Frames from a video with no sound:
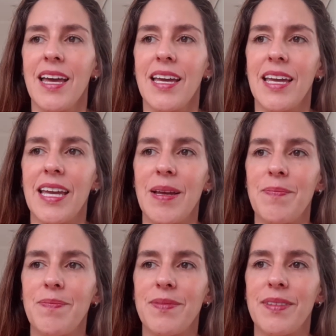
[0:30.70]
Y
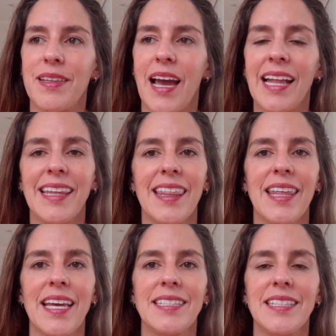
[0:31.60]
mm, antes
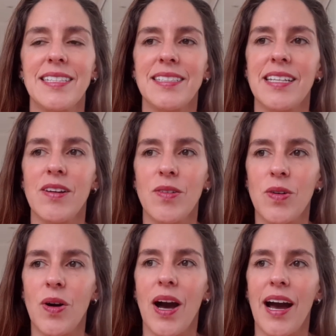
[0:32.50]
de decir sí o
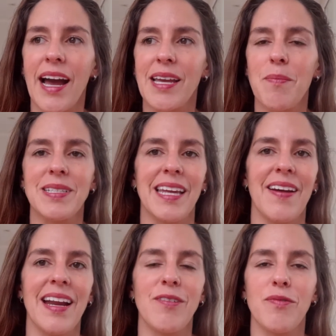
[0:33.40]
no, hay que empezar
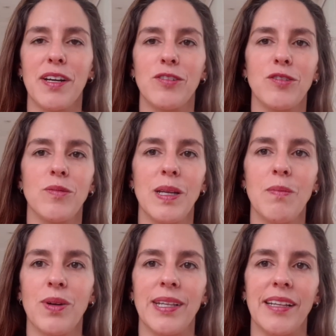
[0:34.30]
a ver un factor súper
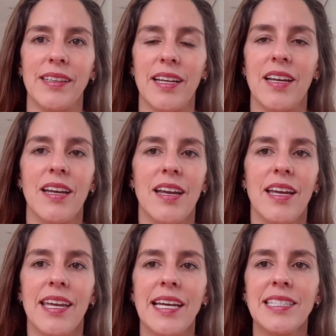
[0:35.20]
importante.
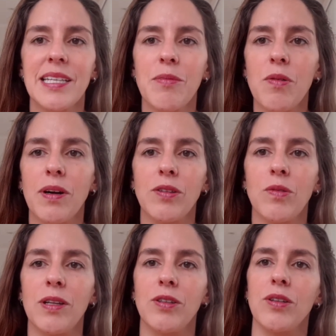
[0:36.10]
¿Qué hacemos cuando
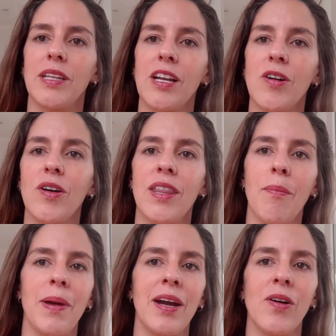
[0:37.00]
nuestro estilo de
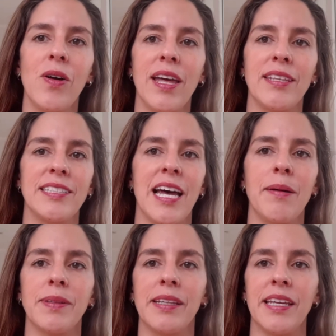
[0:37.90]
apego es
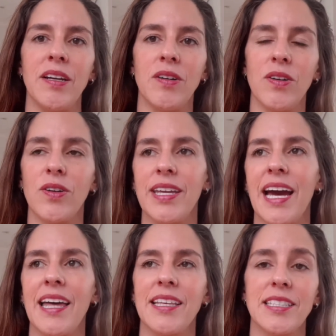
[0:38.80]
desadaptativo o
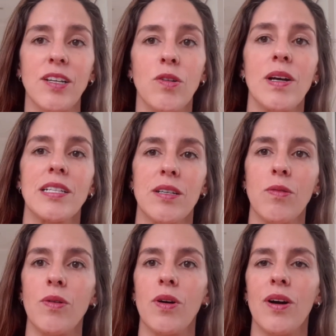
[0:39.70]
ya es decir, no es
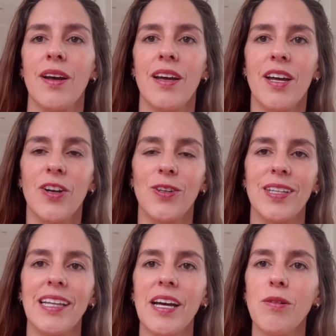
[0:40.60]
seguro? Nos
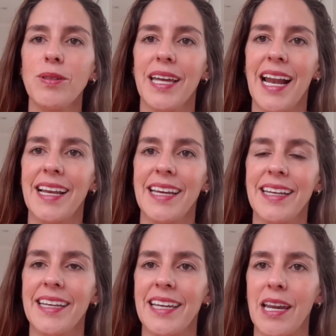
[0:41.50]
tiende a gustar a
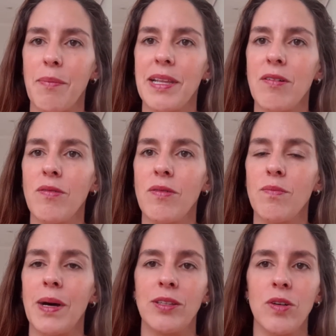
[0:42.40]
alguien que repite
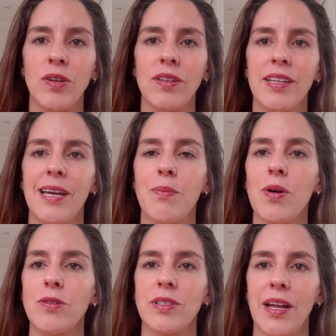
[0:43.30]
un patrón que es
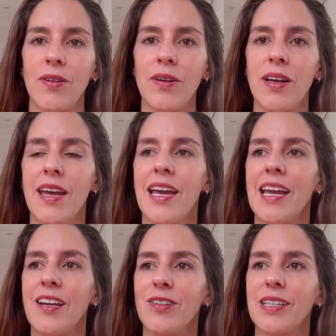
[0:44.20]
poco sano
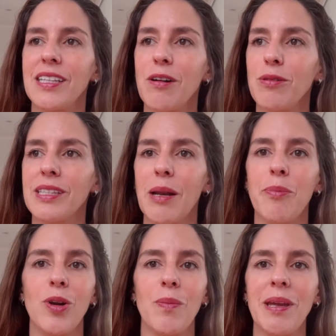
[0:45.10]
y nos tiende a gustar
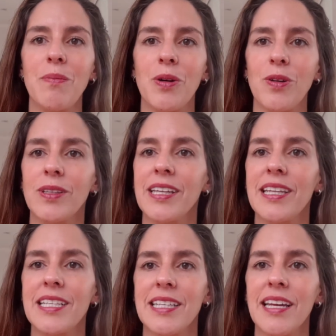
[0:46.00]
por lo mismo, nos
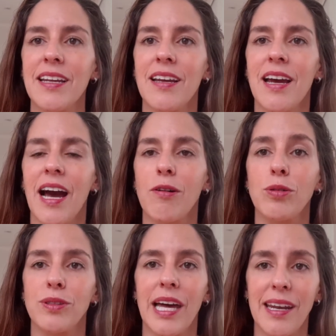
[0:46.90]
tiende a hacer, a
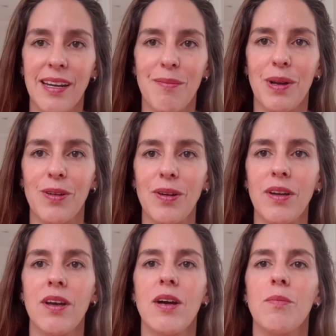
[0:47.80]
gustar, perdón,
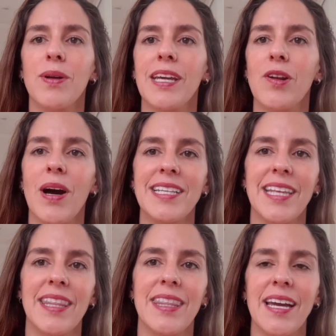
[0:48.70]
porque nos
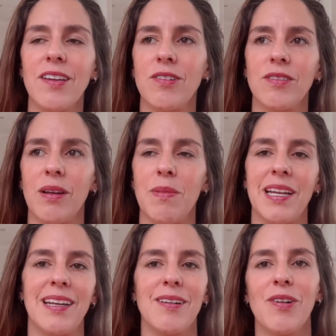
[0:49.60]
hace daño
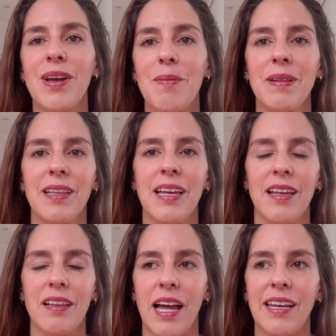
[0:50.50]
también. Eh, obviamente
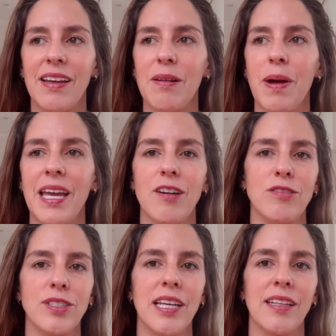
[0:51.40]
es a nivel más
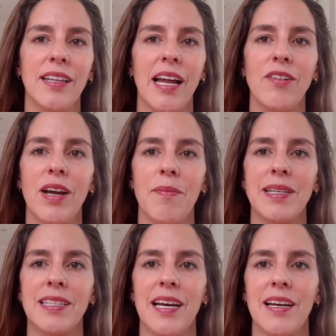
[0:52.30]
inconsciente, es algo que
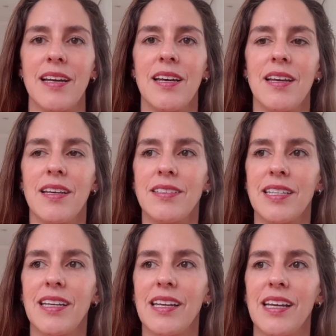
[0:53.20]
pasa
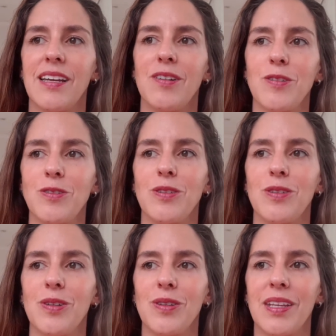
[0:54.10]
sin que
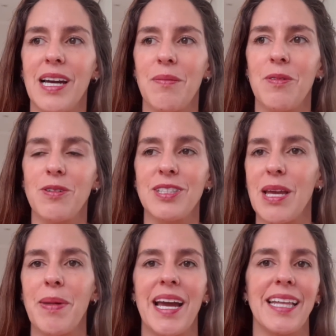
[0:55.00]
nosotros digamos,
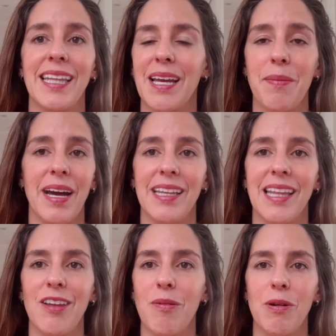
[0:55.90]
sí, me encanta que me hagan
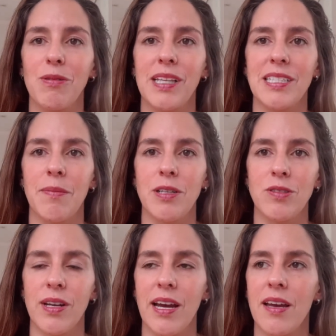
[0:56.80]
daño y me gusta esa
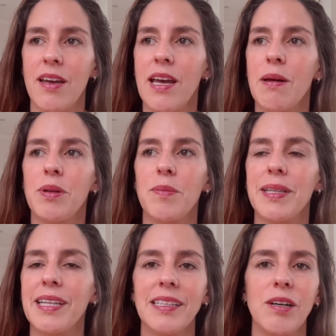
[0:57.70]
persona. Pero
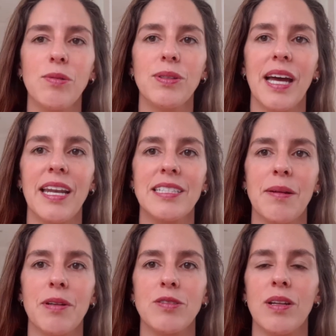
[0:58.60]
me tiende a gustar
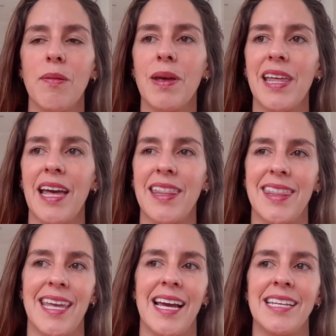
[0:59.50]
esa persona media
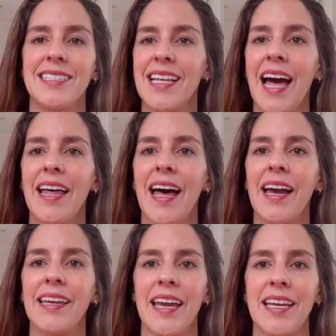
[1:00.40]

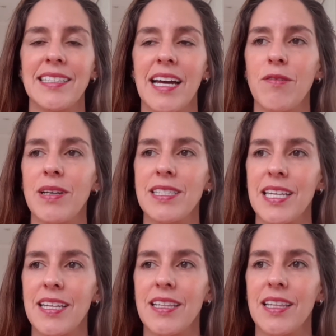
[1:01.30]
idealizada, que quizá no
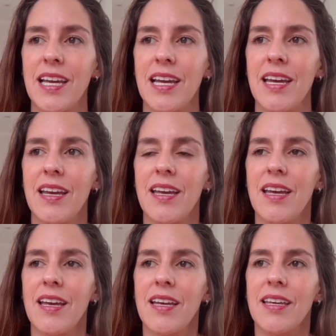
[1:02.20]
existe,
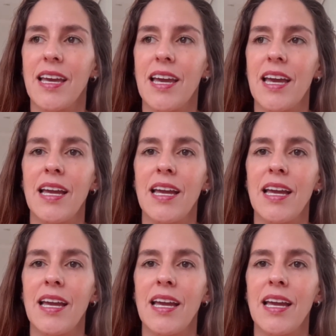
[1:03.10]
que es